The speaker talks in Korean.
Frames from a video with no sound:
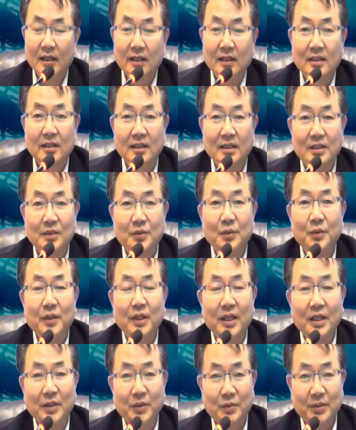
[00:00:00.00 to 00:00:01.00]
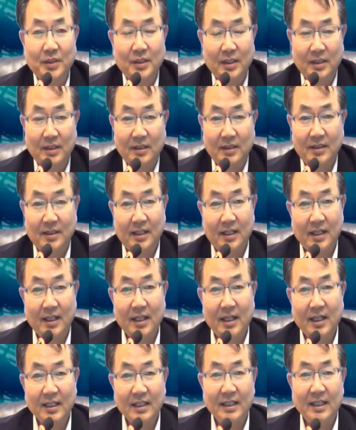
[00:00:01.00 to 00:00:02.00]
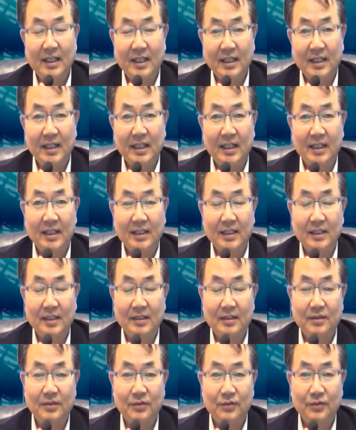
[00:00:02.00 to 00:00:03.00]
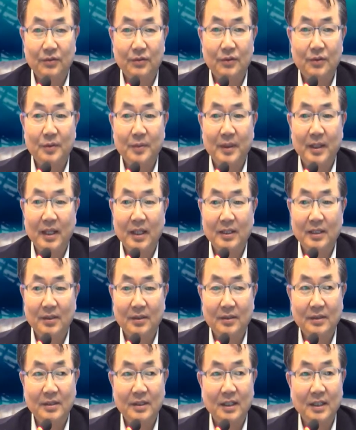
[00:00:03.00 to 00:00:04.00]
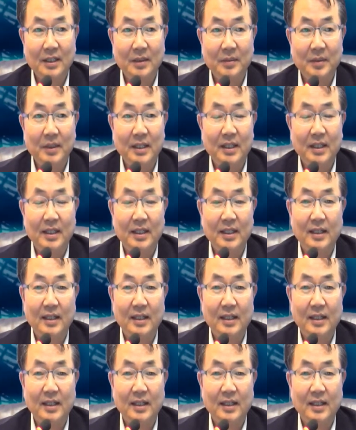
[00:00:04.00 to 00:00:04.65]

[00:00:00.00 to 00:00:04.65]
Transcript: 기존의 교실, 제가 이야기하는 수업의 선생님이